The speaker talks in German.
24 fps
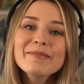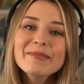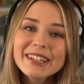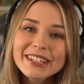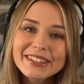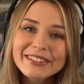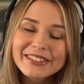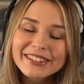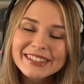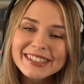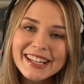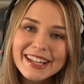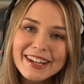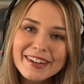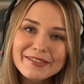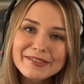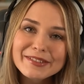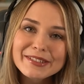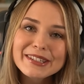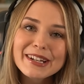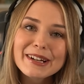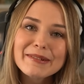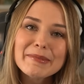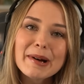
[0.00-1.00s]
Mit unserer
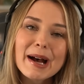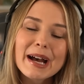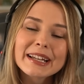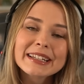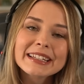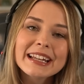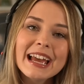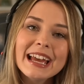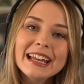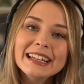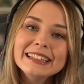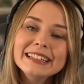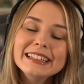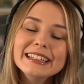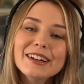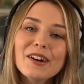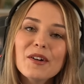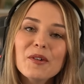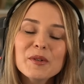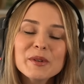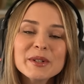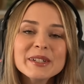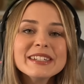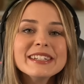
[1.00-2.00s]
wunderbaren Annie
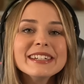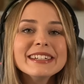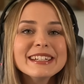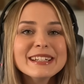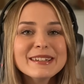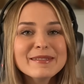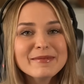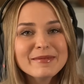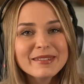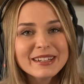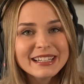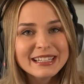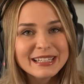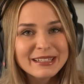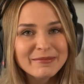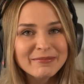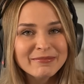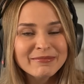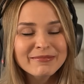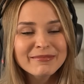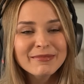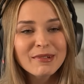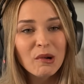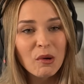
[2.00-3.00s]
und dem
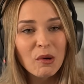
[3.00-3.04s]
lieben